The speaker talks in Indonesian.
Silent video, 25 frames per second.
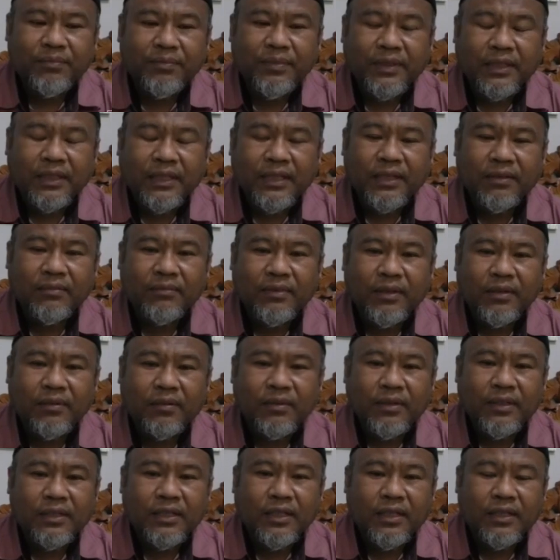Hal
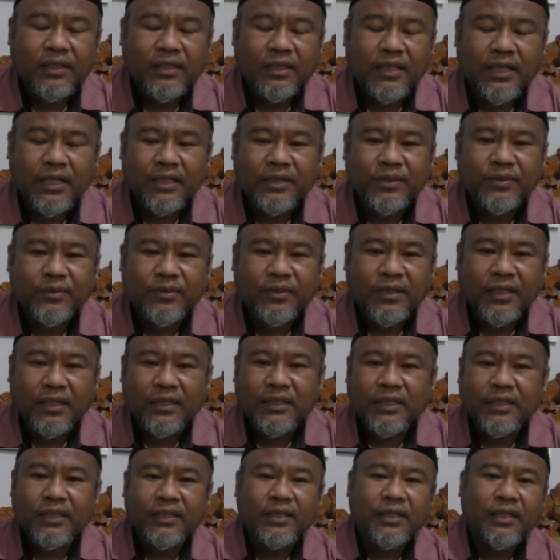ini disampaikan
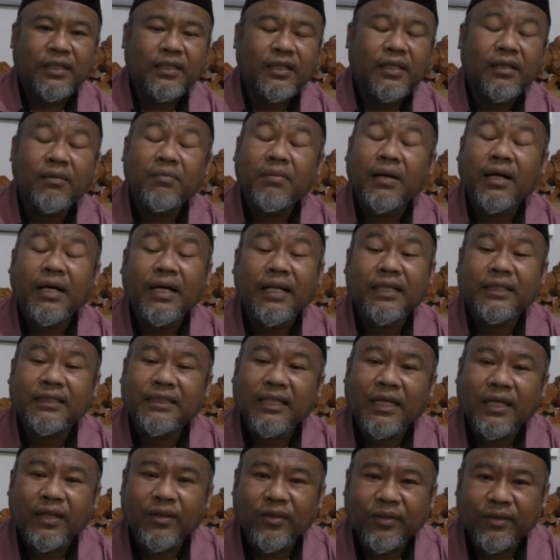Ketua KPU
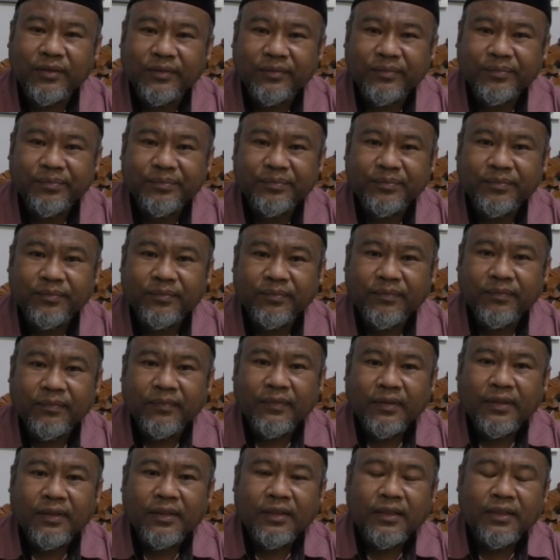Kabupaten Lombok Timur
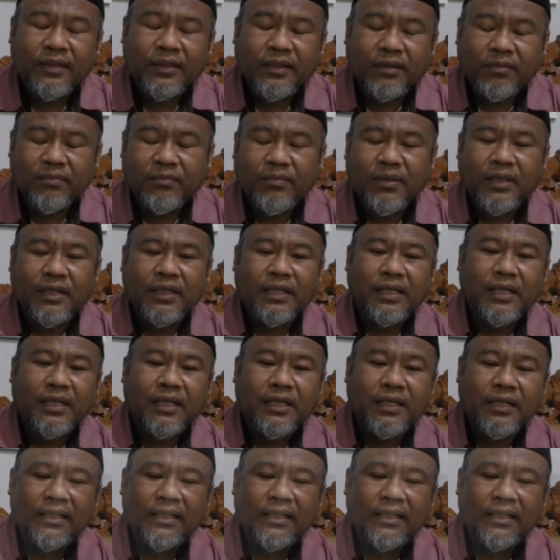Muhammad Junaidi.